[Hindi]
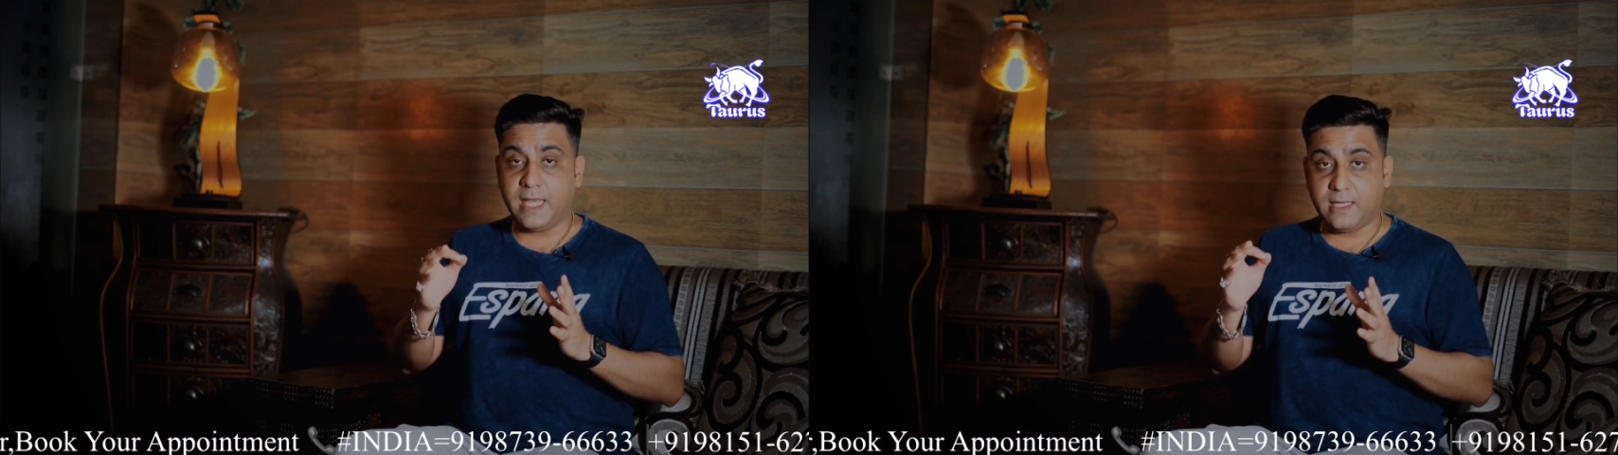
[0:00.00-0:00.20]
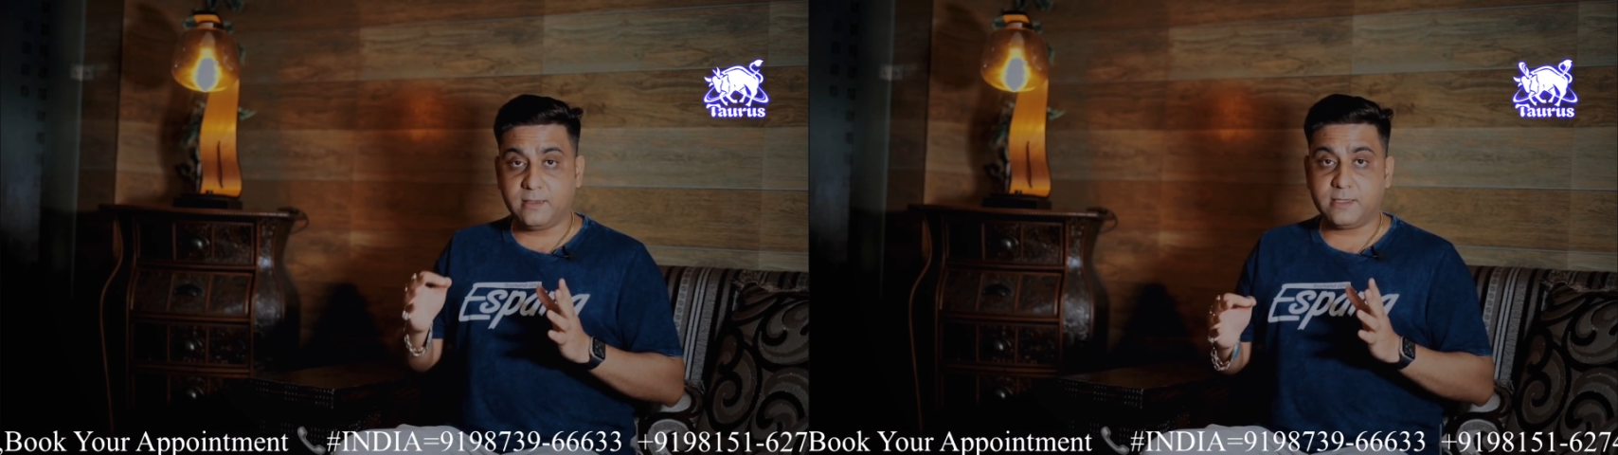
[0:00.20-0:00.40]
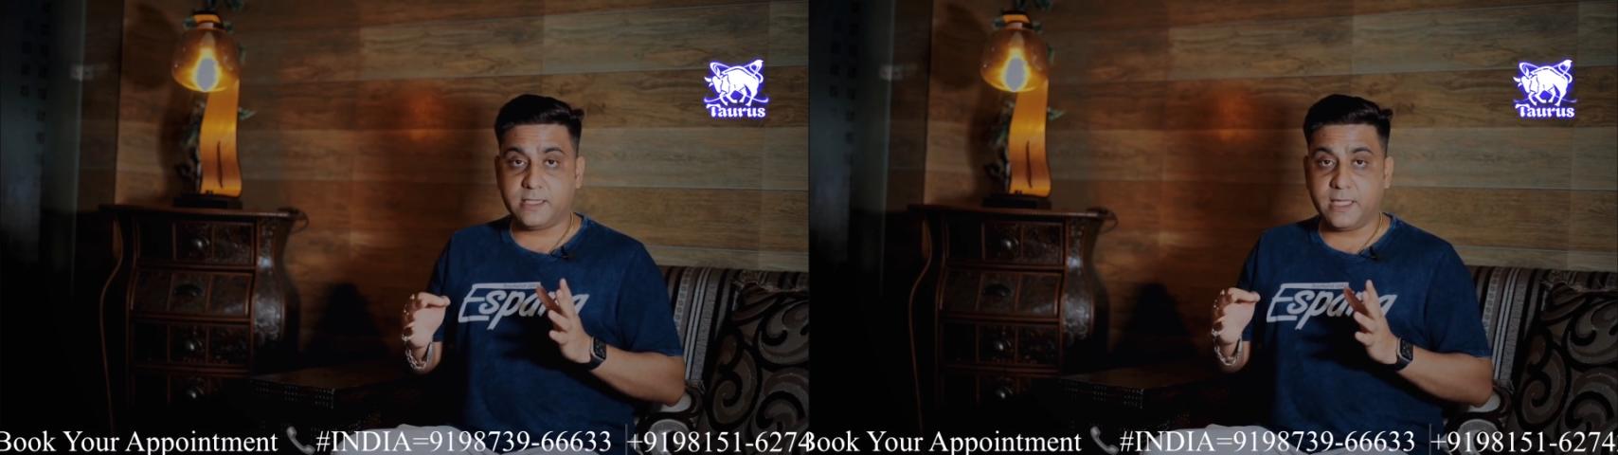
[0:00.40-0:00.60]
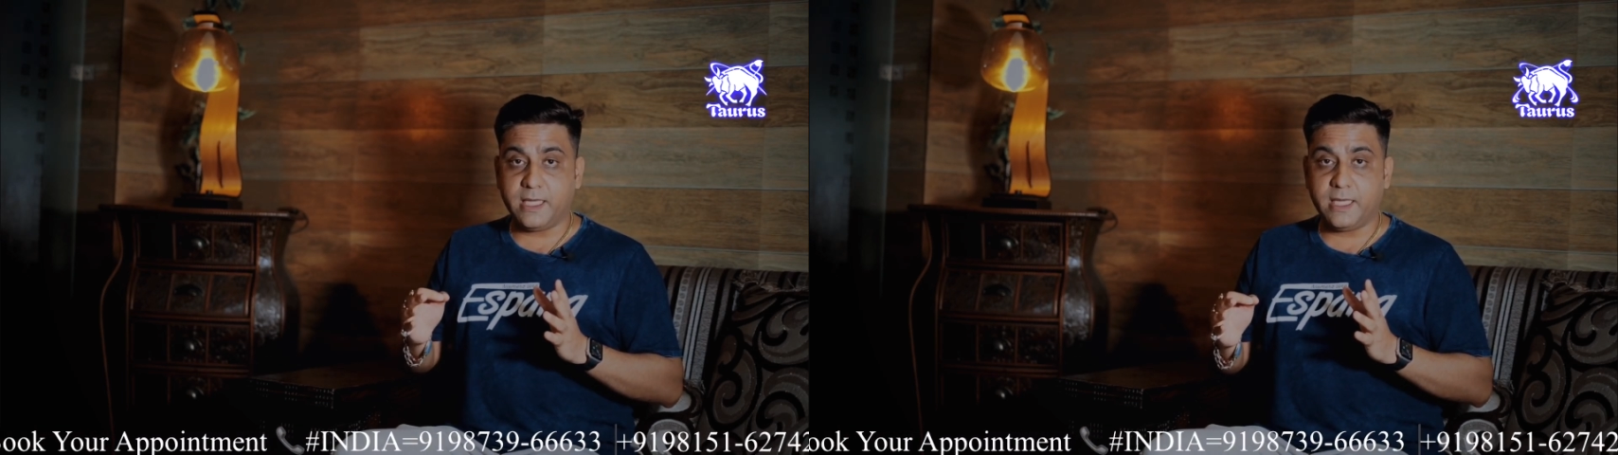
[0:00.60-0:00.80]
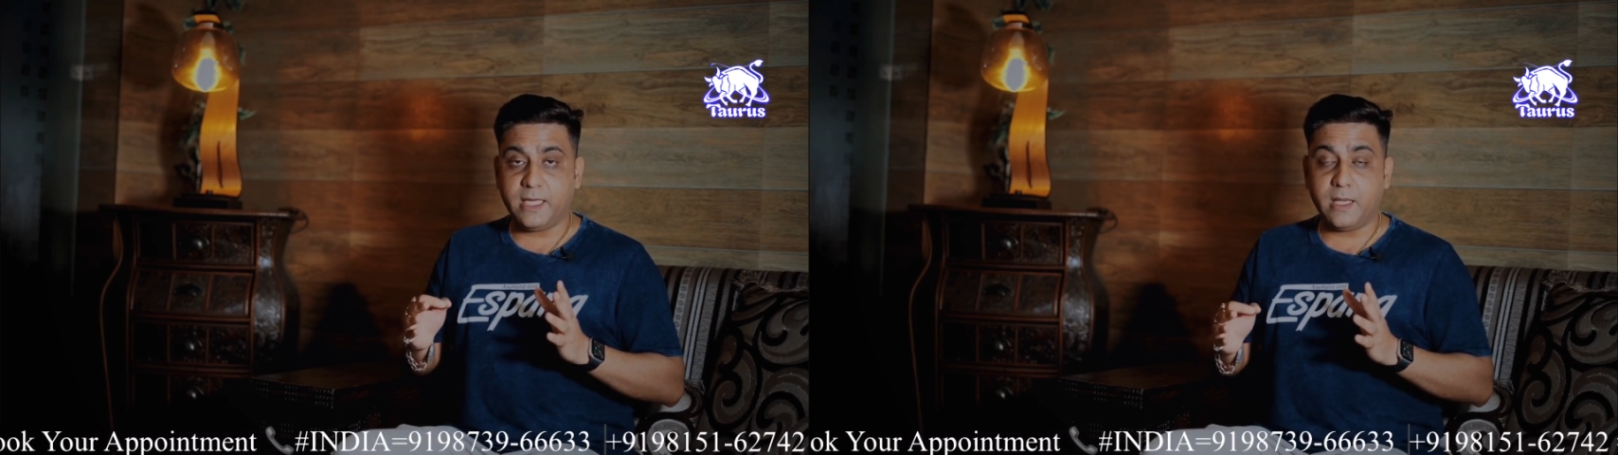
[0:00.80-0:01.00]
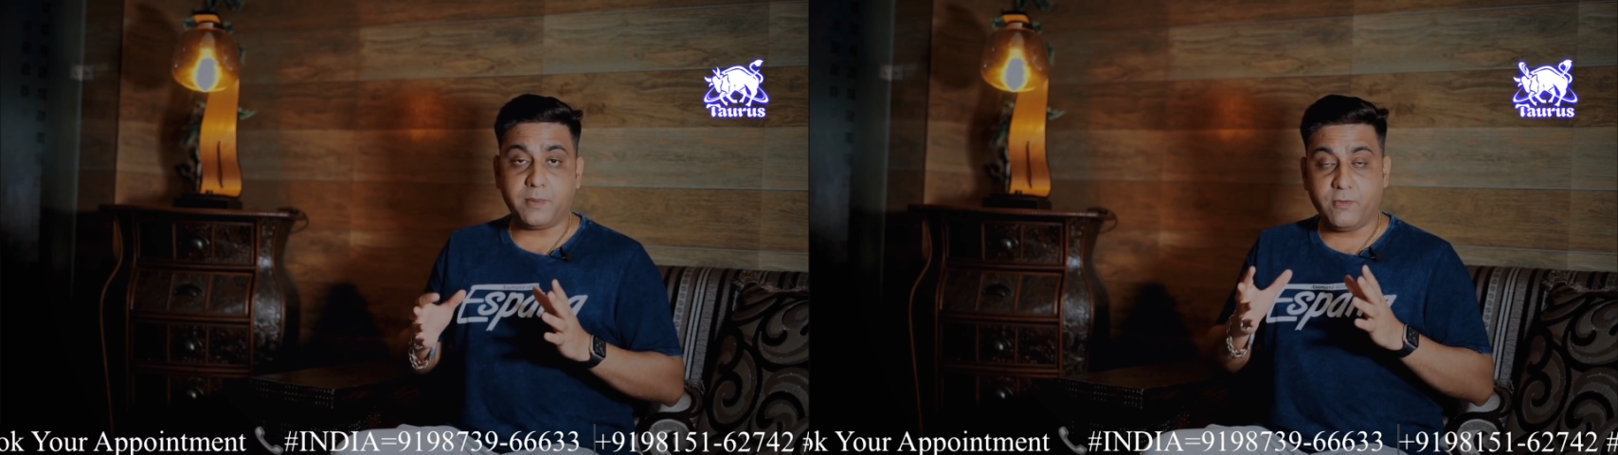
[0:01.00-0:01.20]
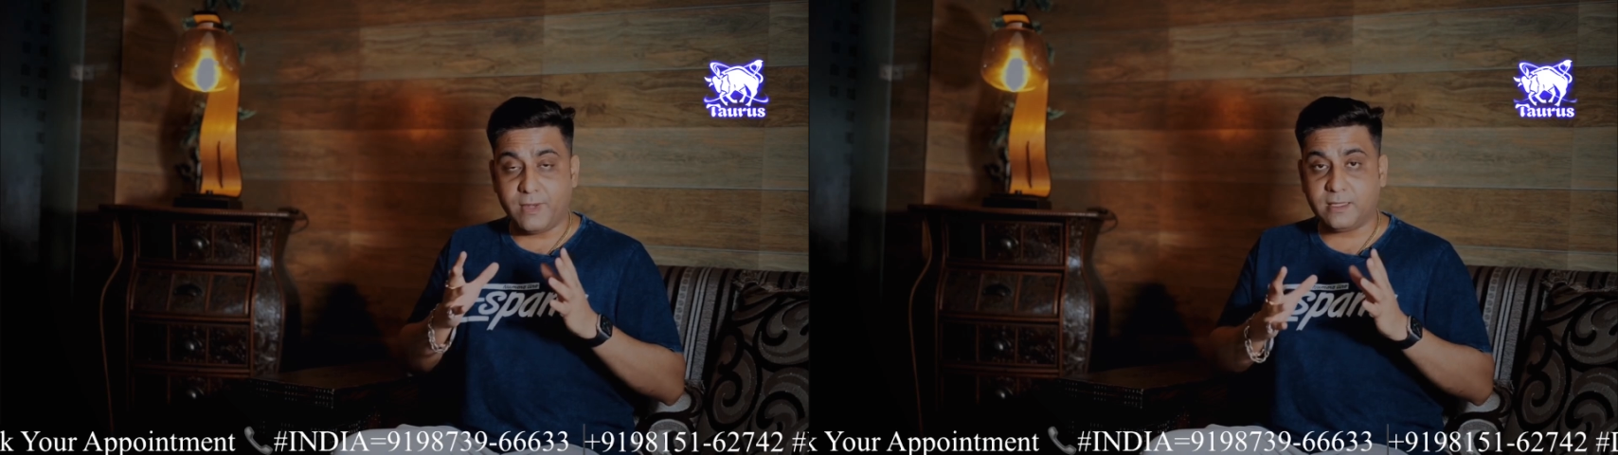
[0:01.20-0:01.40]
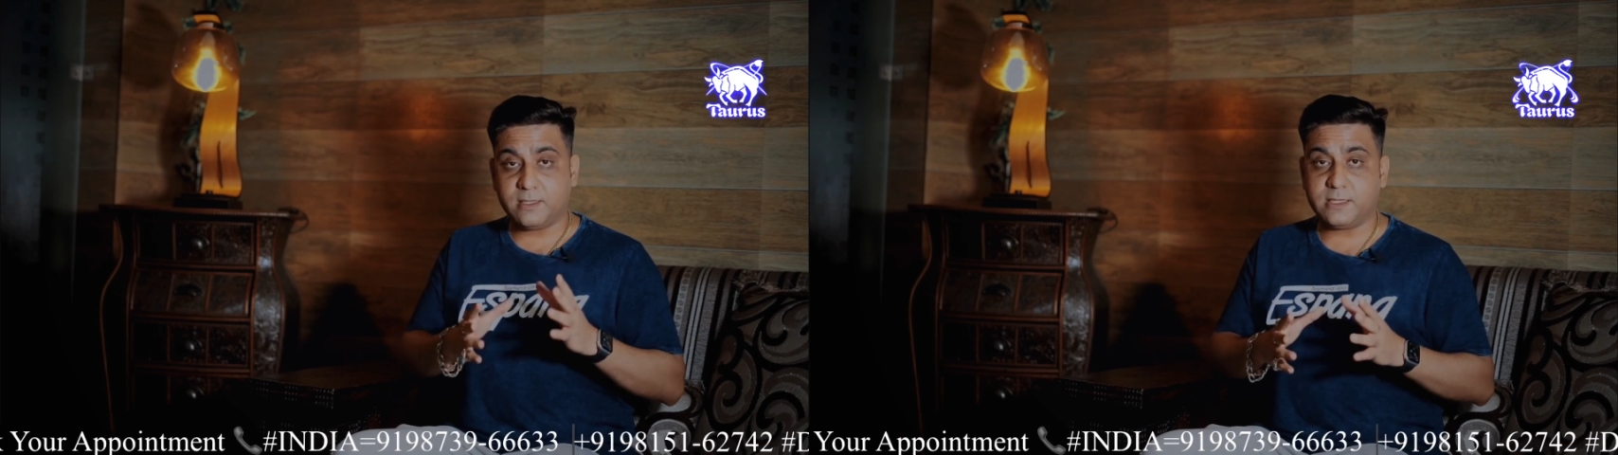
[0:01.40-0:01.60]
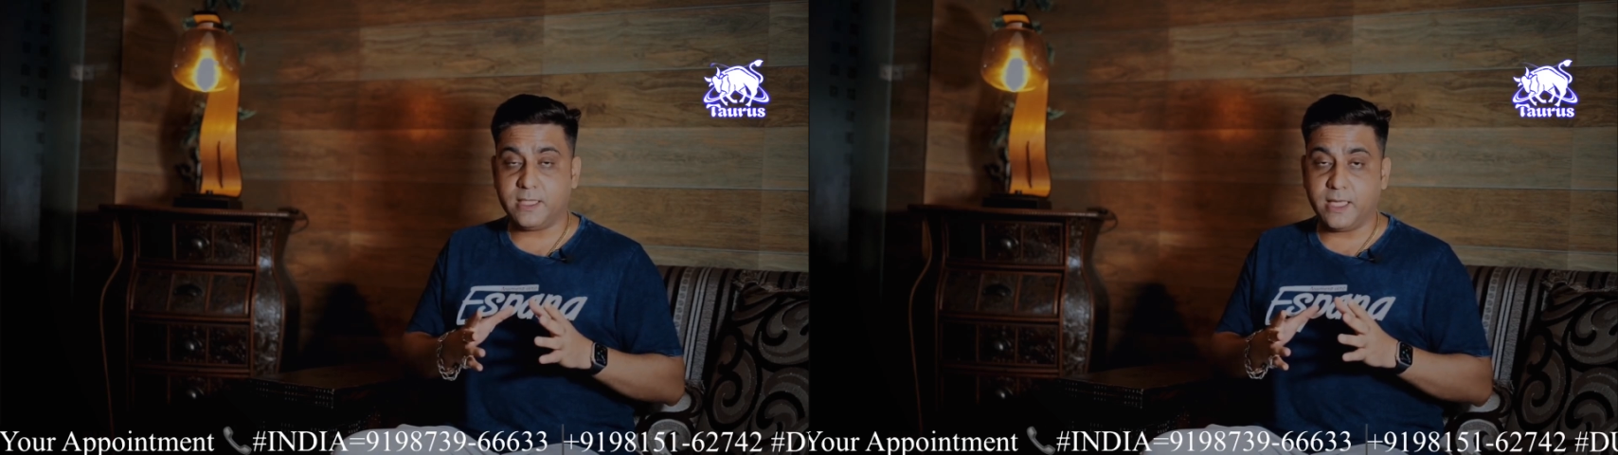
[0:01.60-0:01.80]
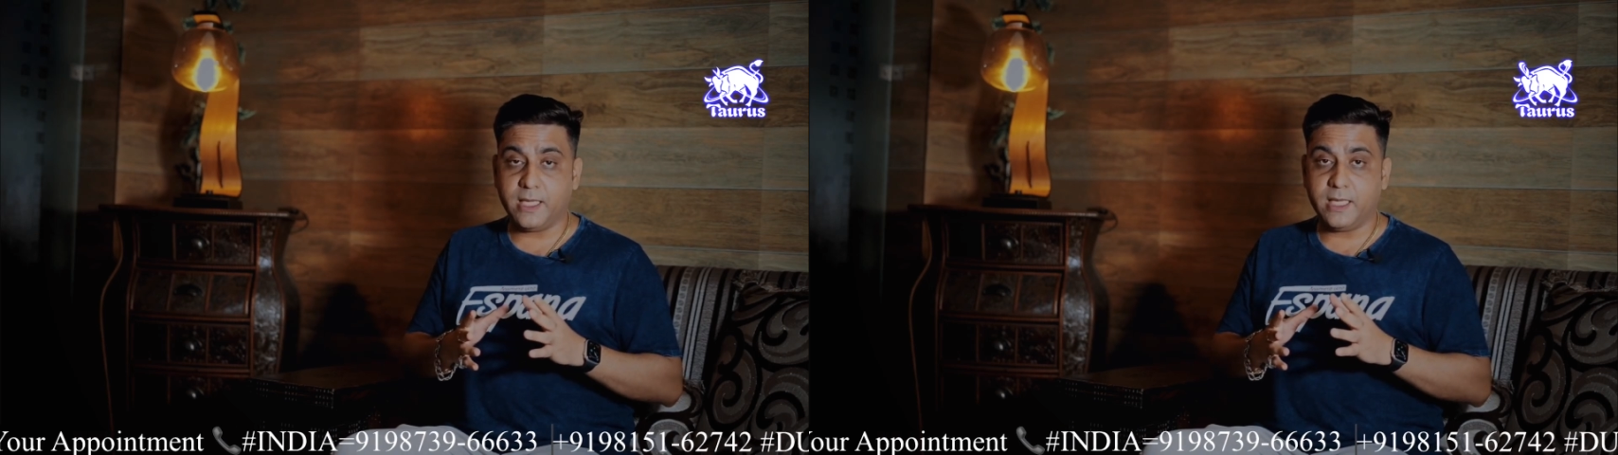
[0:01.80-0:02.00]
हेल्थ अच्छी रहेगी आपकी वेल्थ अच्छी
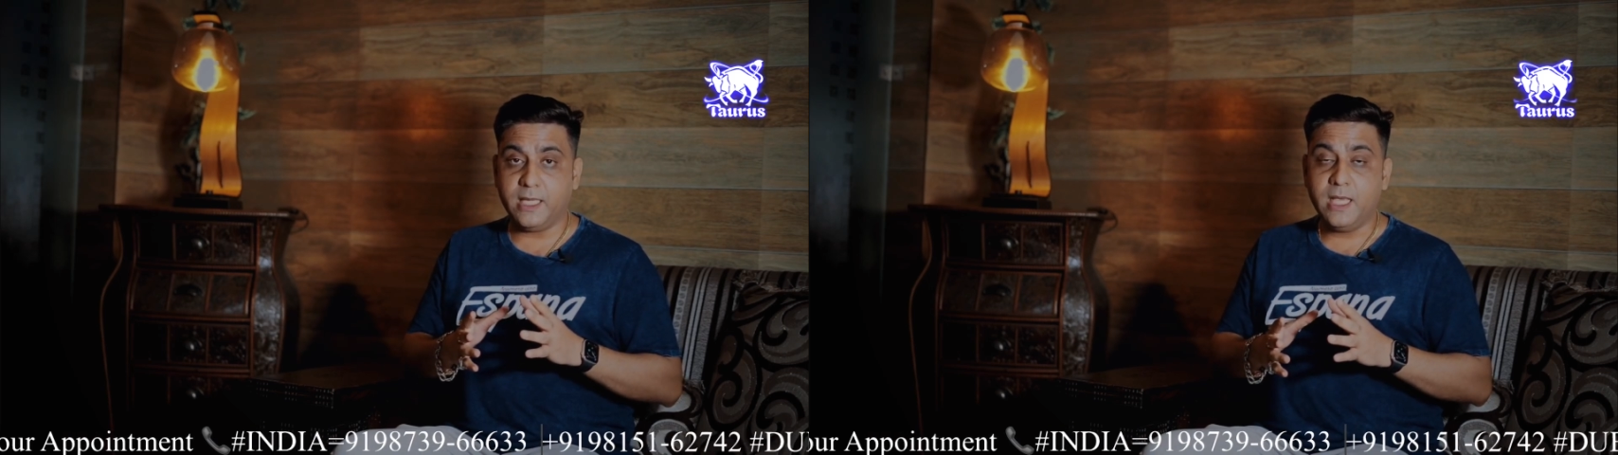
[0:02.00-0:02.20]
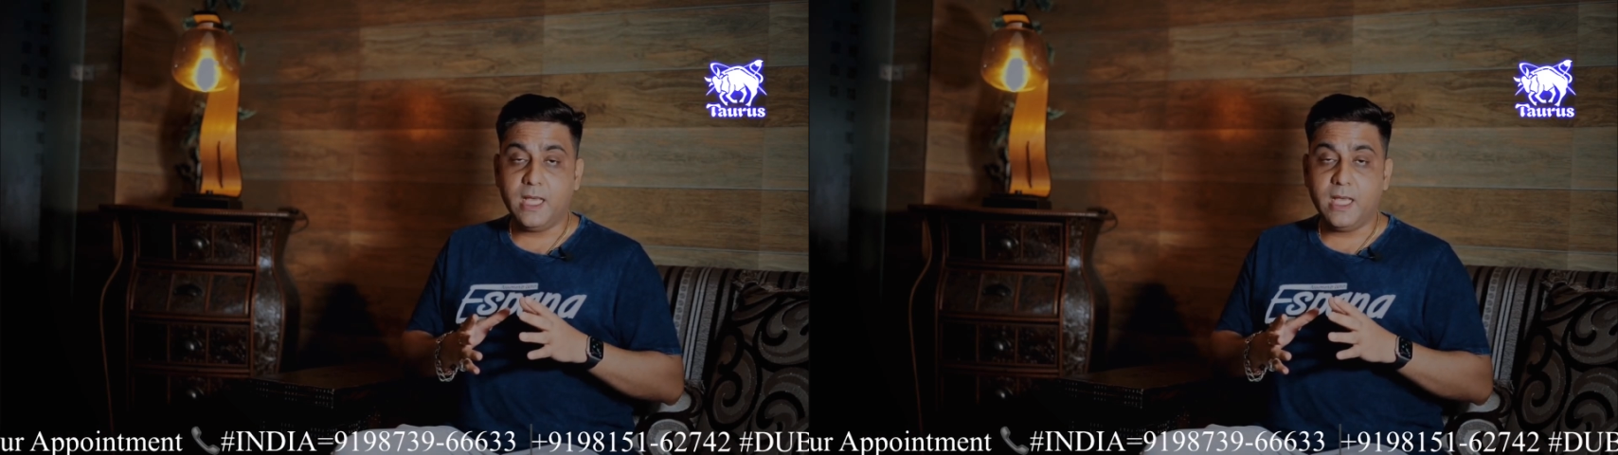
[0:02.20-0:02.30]
रहेगी